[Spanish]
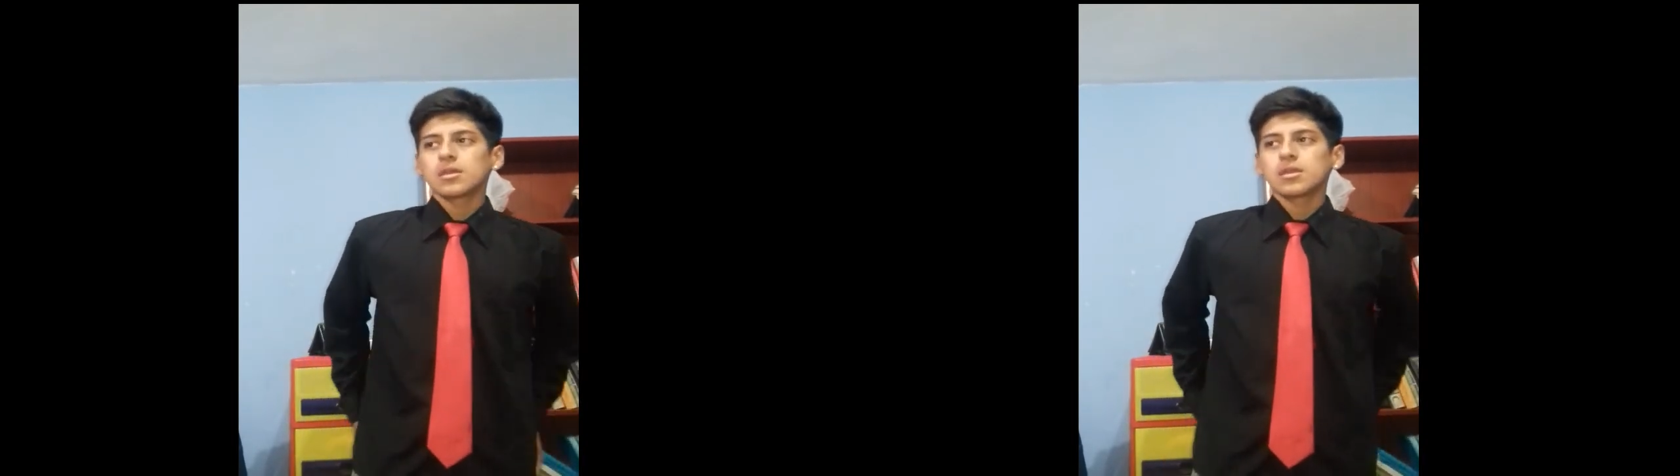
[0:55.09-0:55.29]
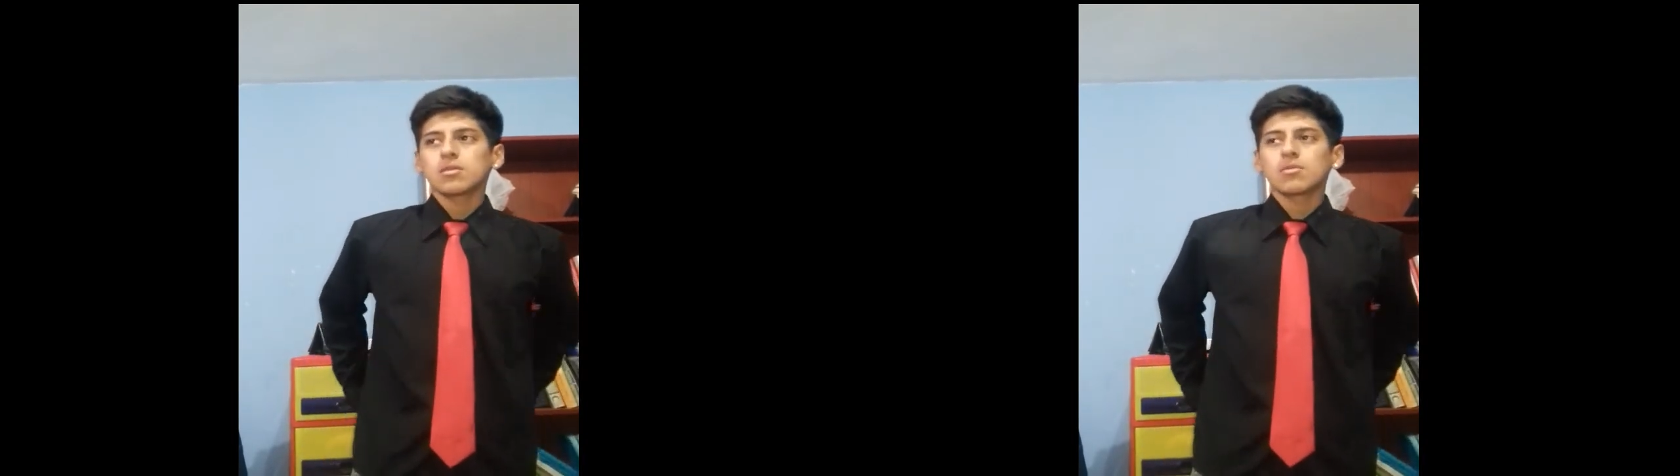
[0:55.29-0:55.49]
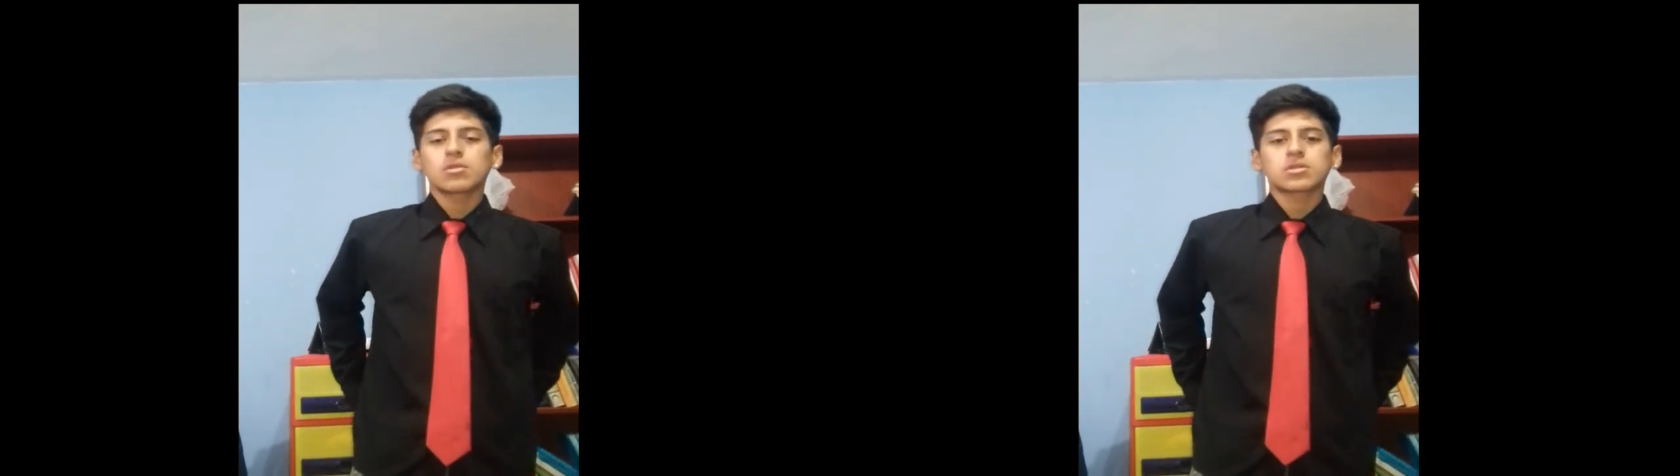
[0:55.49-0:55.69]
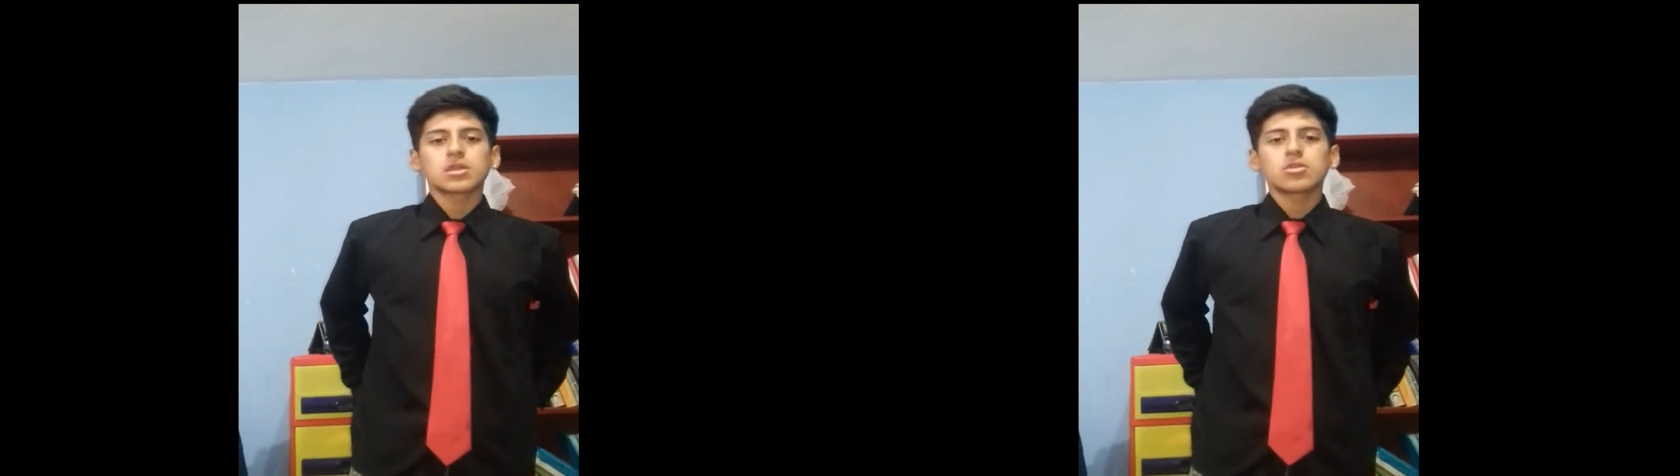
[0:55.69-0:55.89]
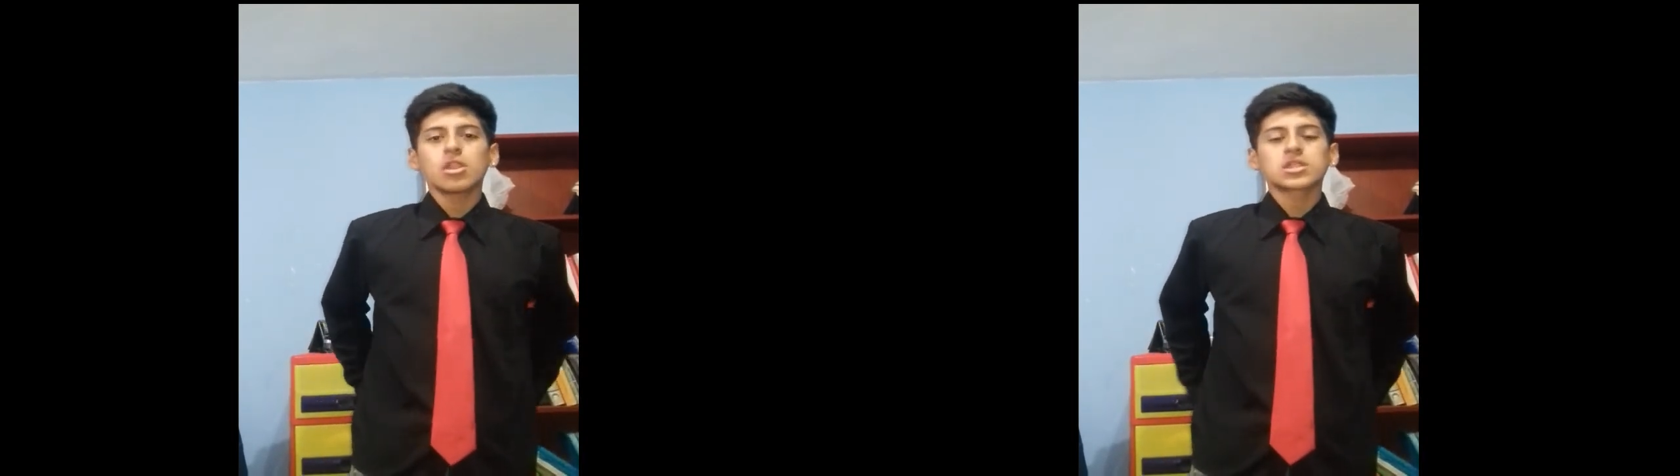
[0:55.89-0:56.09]
de esos
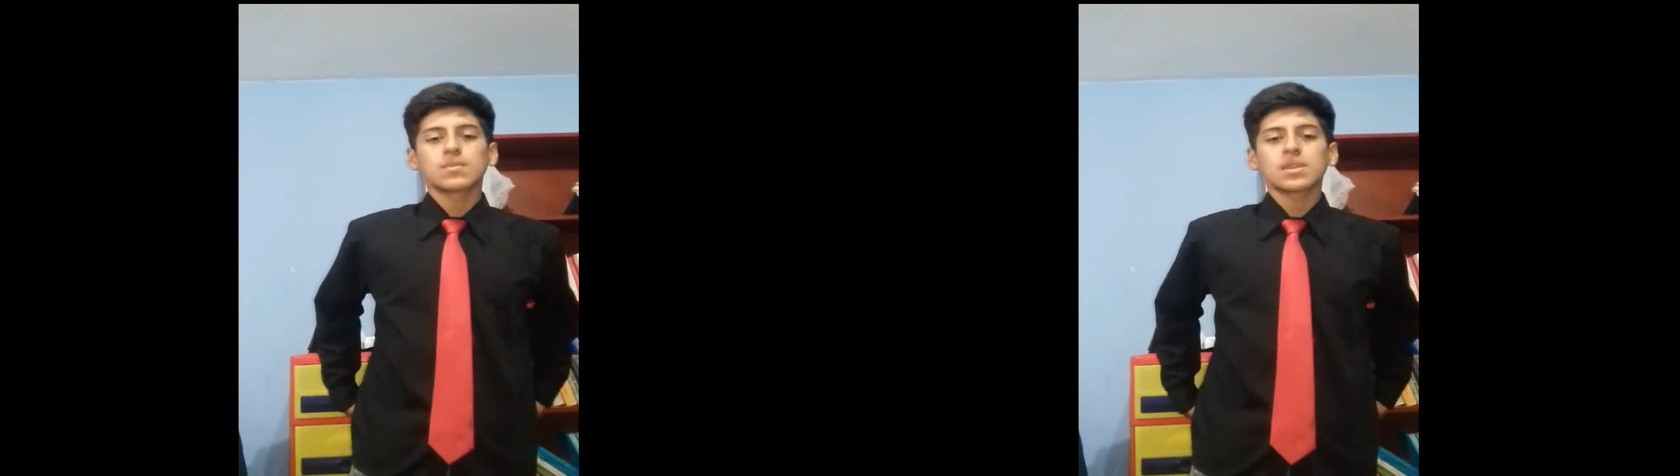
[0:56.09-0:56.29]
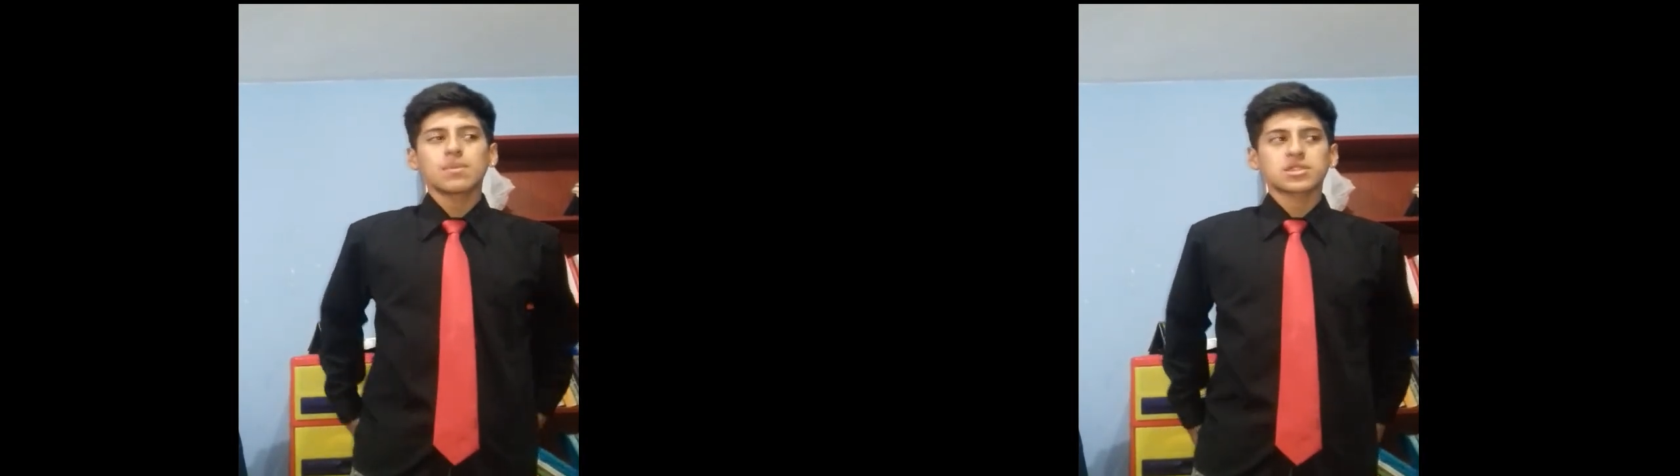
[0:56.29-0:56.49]
distritos.